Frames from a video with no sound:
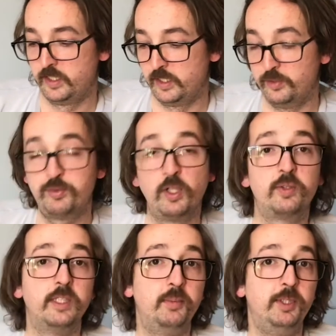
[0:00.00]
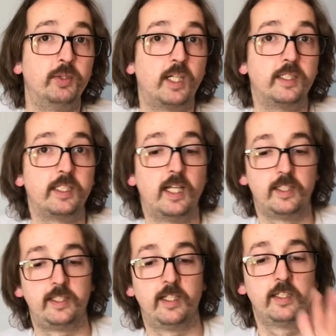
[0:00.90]
Une fois qu'on a mis nos grains à
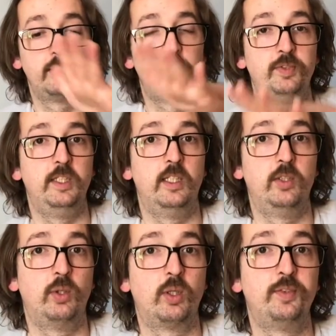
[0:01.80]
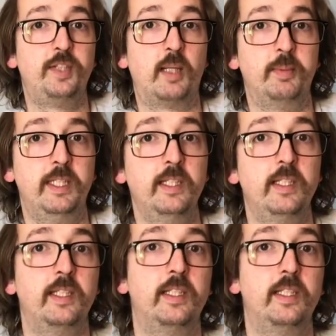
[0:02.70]
l'intérieur, il suffit de le refermer